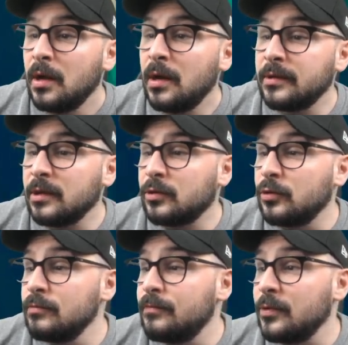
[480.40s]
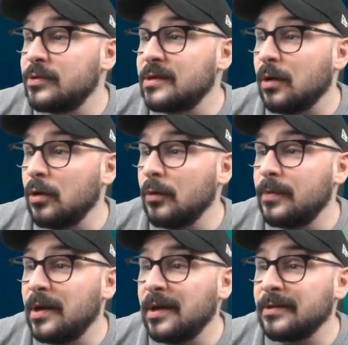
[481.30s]
Là, t'as qu'une petite
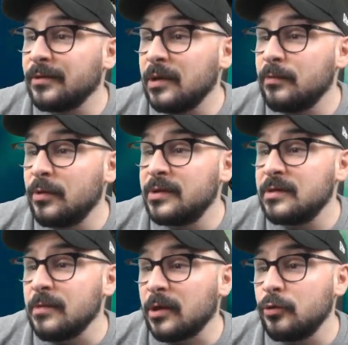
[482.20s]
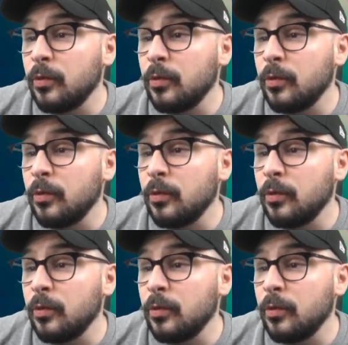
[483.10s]
rampe, là, t'en as une petite, mais que tu